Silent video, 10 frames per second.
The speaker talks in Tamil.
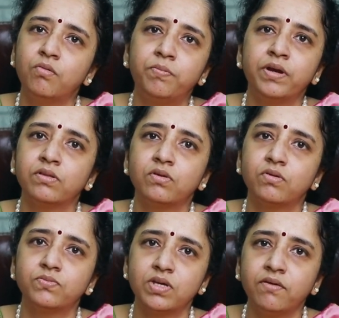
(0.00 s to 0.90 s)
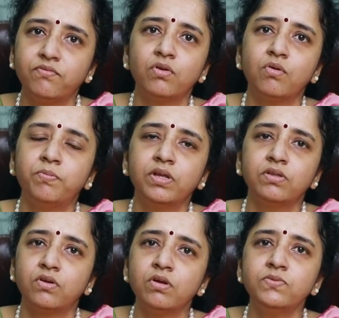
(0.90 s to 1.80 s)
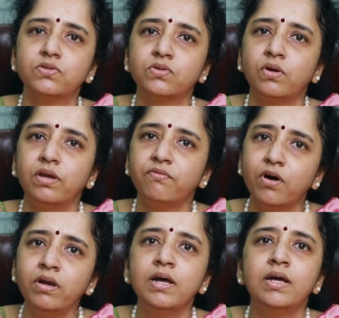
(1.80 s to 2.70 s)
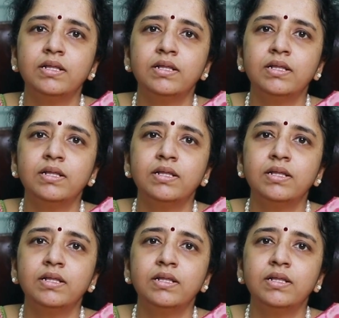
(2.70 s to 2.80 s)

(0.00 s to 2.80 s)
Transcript: ஓப்பனிங் த ட்ராப்ஸ் ஆஃப்டர் ஓப்பனிங் த ட்ராப்ஸ் இட்ஸ் ஒன்லி ஃபார்